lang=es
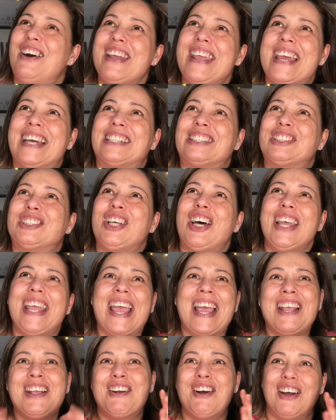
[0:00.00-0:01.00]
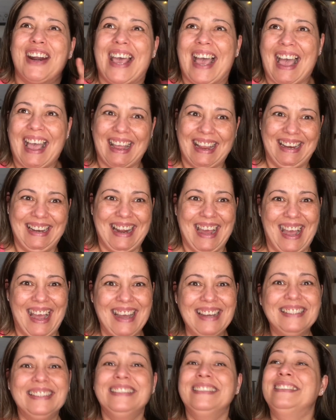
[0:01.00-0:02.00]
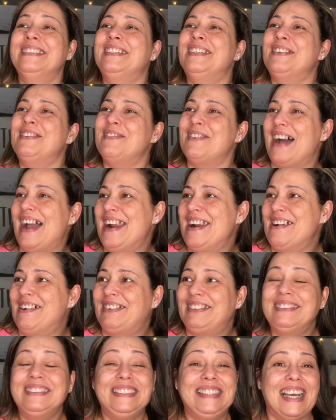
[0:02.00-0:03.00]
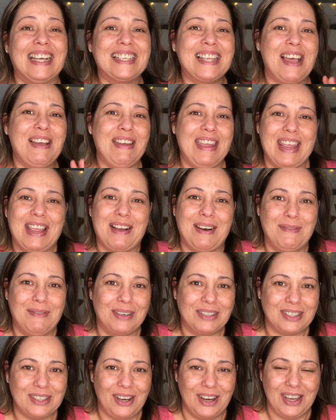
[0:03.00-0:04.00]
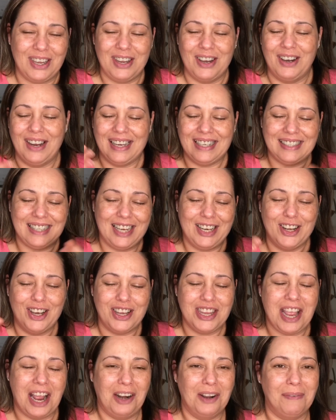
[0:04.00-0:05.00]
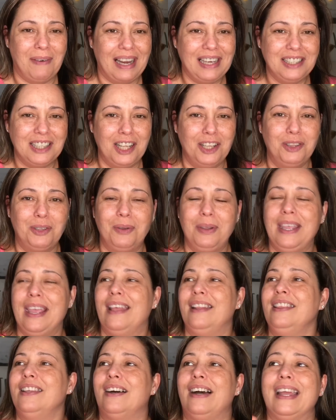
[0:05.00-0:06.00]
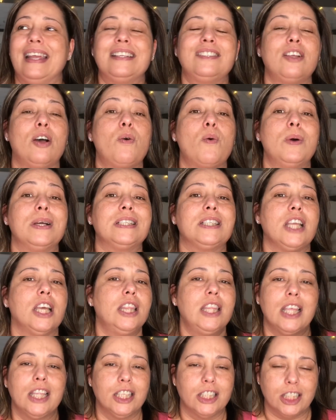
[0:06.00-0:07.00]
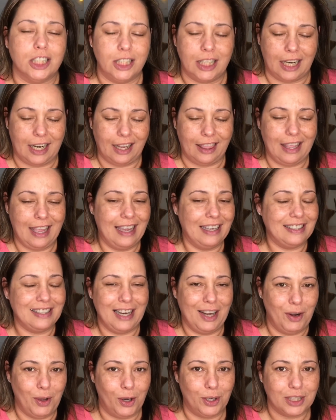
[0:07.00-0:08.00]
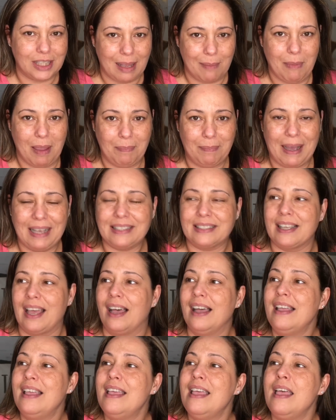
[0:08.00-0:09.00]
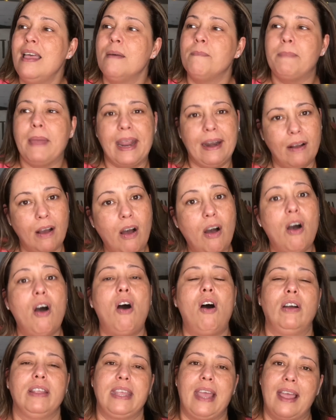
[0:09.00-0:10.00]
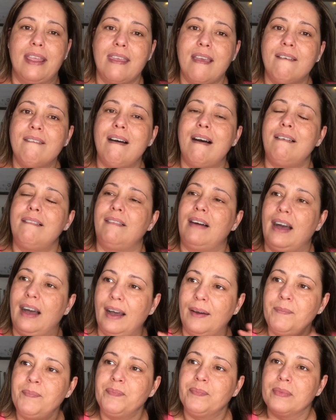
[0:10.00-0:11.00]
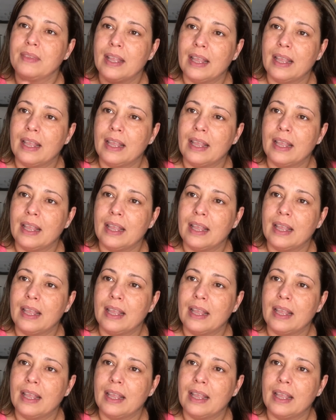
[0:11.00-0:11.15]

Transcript: hoy estoy en corajina. Bueno, ya sabéis cómo soy yo y si no ya lo vais intuyendo, esto es cuestión de dos o tres días y luego se me pasa. Pero jo, ya llevaba